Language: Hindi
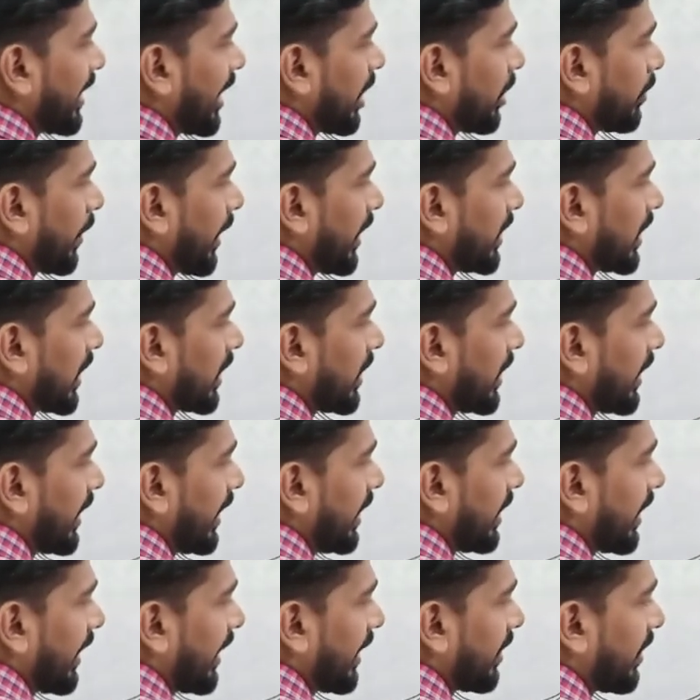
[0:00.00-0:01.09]
सेल्स पाई जाती
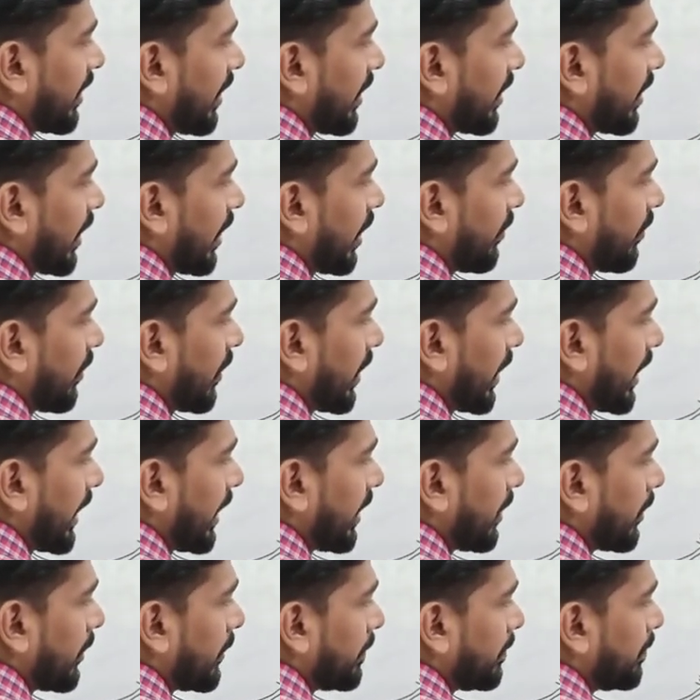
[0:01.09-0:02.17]
हैं दैट सेल्स आर रिफर्ड
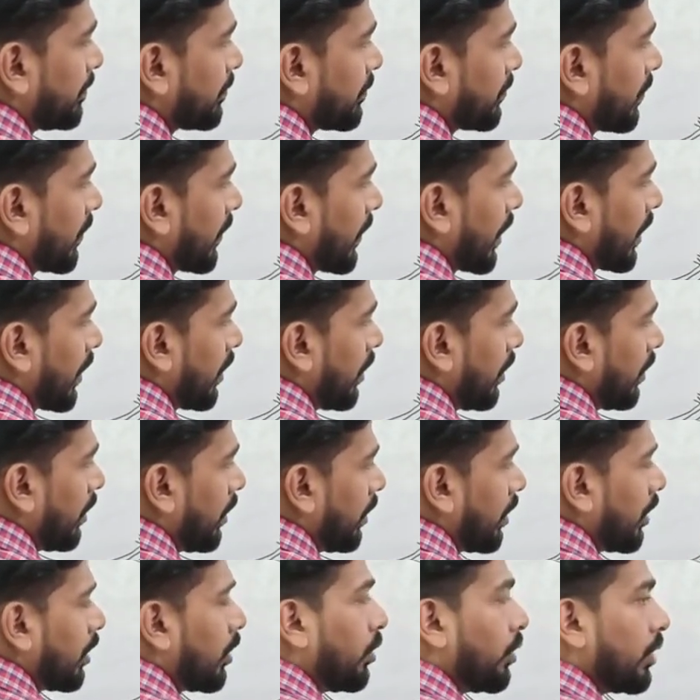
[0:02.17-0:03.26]
एज
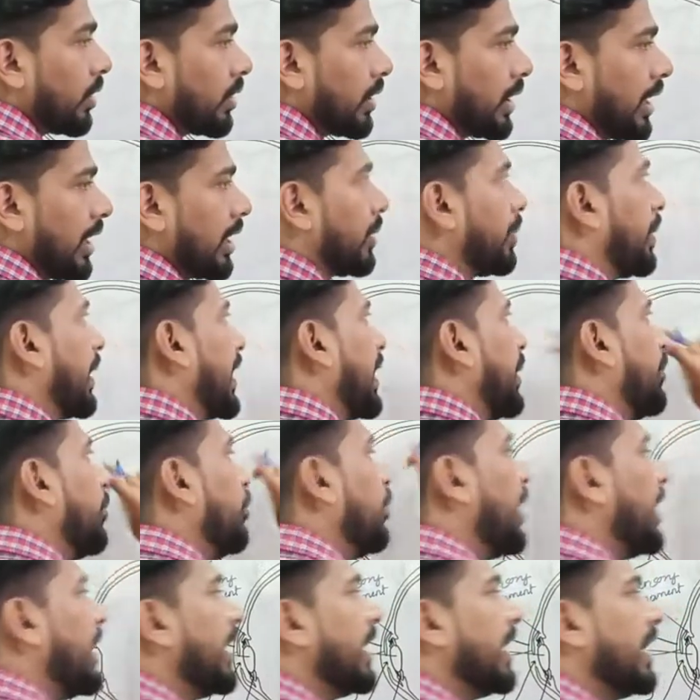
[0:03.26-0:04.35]
कौन सेल्स बाकी
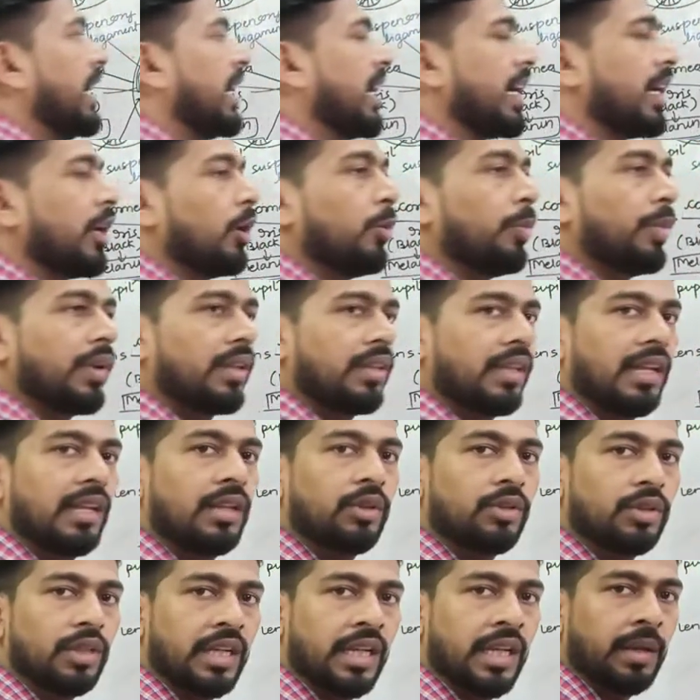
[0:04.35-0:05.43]
पूरे रेटिना के ऊपर सेल्स
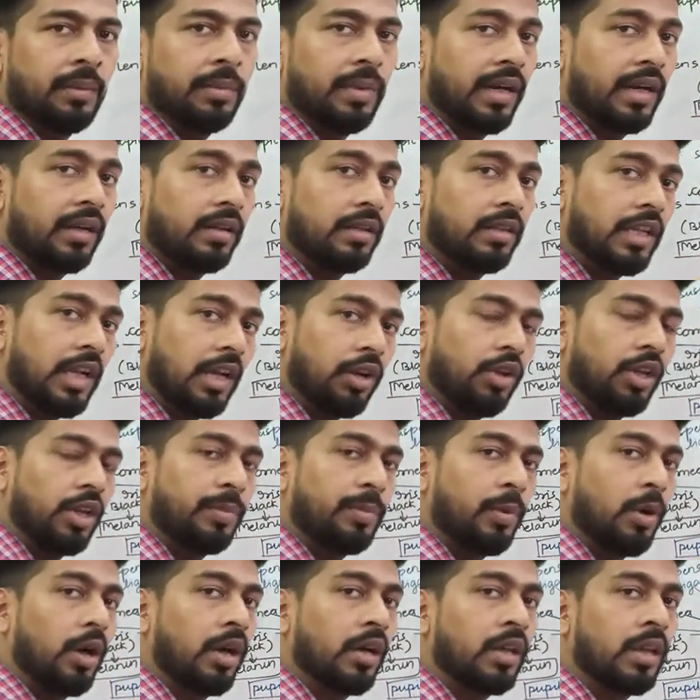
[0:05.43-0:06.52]
होती हैं बट येलो
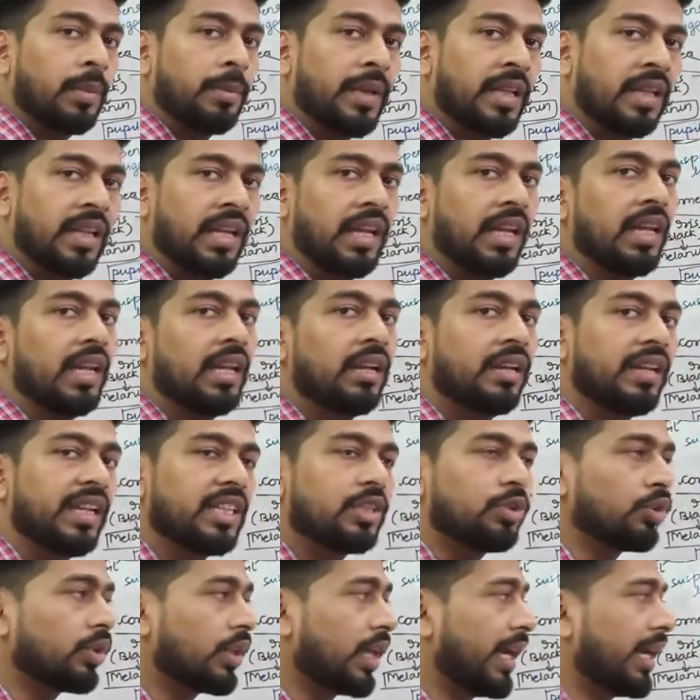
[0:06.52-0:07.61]
स्पॉट्स बेसिकली
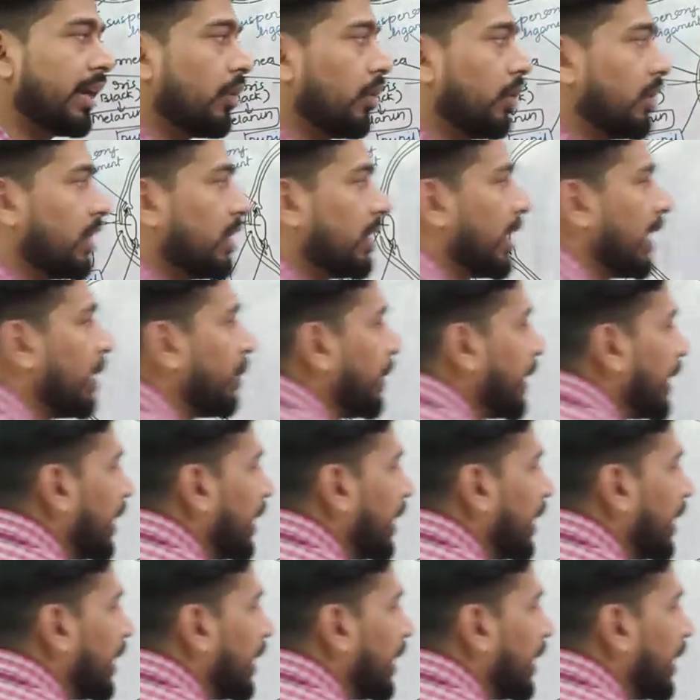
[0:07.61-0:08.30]
रिच होता है कौन से सेल में